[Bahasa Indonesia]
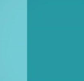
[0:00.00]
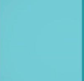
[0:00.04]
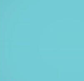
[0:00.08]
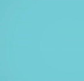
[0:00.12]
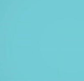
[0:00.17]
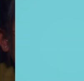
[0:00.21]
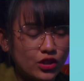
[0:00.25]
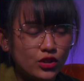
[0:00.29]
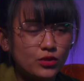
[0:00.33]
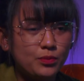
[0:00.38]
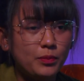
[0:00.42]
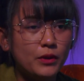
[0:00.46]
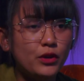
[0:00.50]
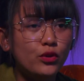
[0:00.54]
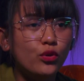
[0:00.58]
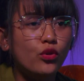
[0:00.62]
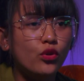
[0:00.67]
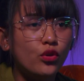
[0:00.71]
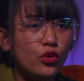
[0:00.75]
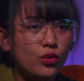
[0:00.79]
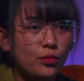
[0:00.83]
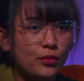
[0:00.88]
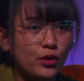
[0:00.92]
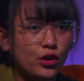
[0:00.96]
TikTok
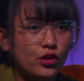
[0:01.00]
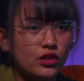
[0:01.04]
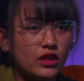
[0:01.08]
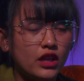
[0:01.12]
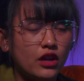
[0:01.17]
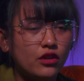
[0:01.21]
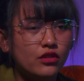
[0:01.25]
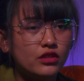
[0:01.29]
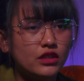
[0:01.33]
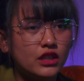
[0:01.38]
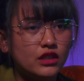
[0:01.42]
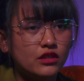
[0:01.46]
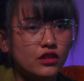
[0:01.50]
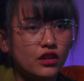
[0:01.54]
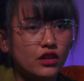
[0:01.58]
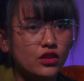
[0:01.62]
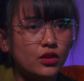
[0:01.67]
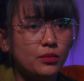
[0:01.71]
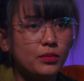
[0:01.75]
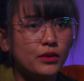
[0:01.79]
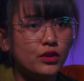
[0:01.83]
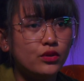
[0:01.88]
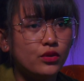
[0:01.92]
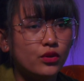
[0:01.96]
pendukung menurut aku
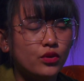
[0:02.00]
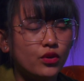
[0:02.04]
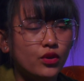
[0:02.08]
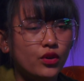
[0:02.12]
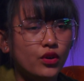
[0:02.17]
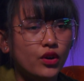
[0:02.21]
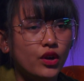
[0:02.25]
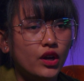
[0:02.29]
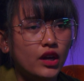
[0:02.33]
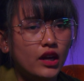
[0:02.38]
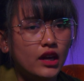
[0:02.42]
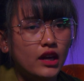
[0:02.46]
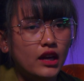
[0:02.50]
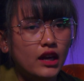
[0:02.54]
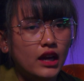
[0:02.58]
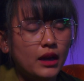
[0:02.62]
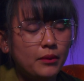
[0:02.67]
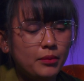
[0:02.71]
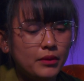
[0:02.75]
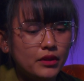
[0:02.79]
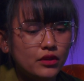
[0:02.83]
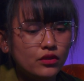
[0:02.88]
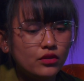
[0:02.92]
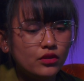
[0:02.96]
TikTok itu pendukung
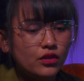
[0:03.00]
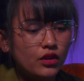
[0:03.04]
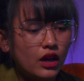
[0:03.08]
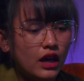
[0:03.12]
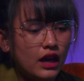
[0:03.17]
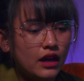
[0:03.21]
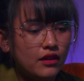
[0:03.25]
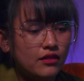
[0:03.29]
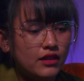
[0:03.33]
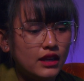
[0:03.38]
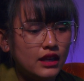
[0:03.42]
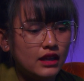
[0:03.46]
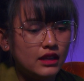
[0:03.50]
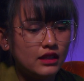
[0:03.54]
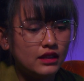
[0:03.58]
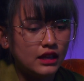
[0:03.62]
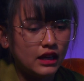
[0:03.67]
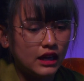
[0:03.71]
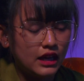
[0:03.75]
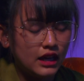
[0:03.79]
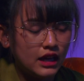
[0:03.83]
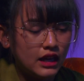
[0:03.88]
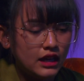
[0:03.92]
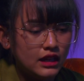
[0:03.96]
Happy itu
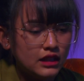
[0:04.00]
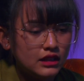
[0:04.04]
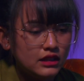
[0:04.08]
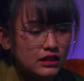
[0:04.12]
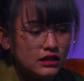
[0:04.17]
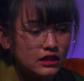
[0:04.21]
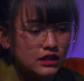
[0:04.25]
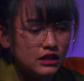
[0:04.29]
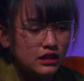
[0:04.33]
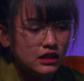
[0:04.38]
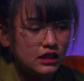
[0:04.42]
awalnya